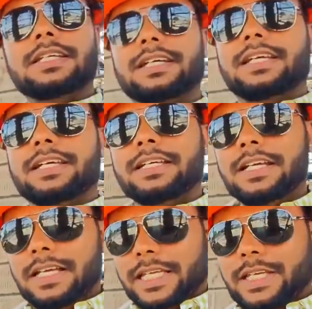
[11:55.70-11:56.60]
किया गया है
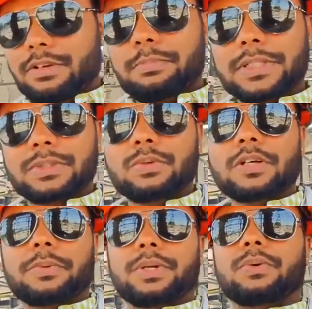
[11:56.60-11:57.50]
केवल पत्थरों
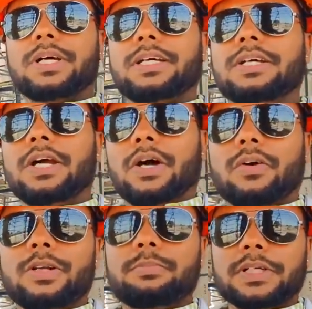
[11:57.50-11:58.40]
का प्रयोग है
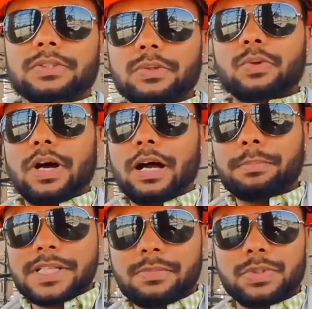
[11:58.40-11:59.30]
और इन पत्थरों को
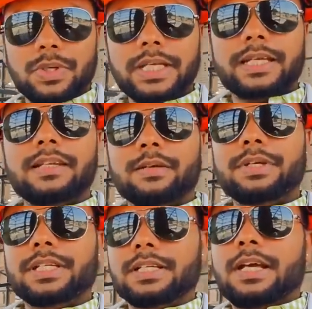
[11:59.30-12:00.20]
आपस में जोड़ने के लिए
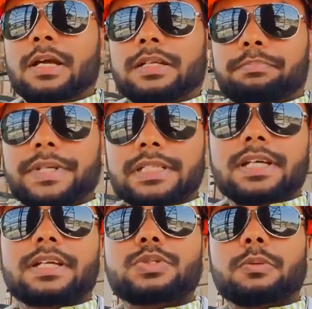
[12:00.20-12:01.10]
भी
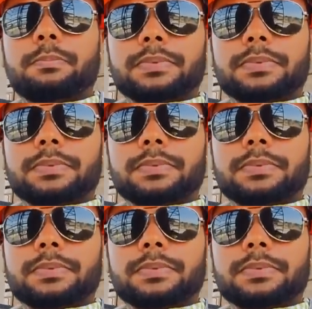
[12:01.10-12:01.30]
पीतल के जो